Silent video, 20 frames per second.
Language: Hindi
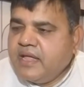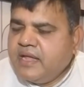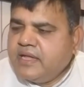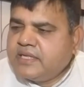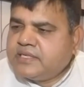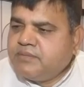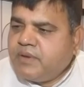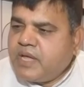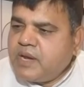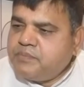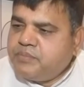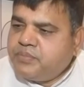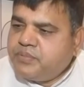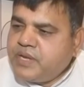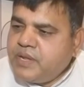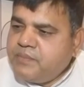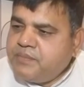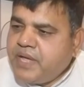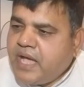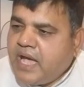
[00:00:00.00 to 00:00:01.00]
इस बार
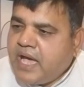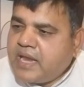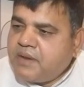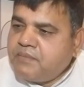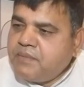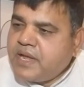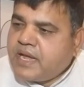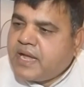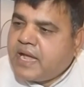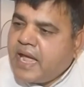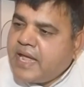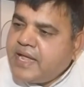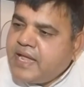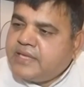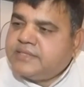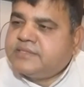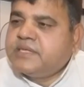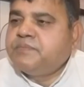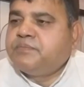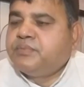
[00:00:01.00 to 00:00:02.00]
पूरे बिहार में कई
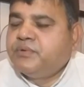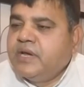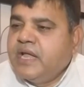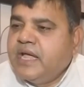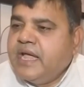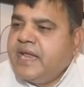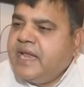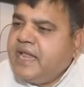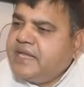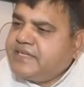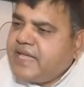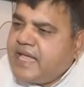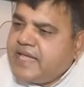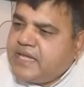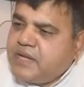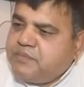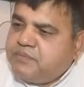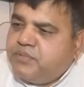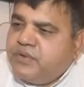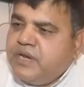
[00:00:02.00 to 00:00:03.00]
ऐसे पुल हैं एन एच आई
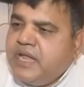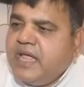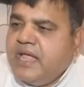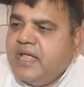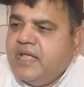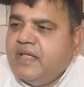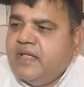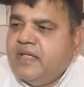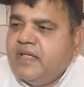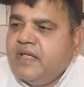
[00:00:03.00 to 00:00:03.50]
की पुलें हैं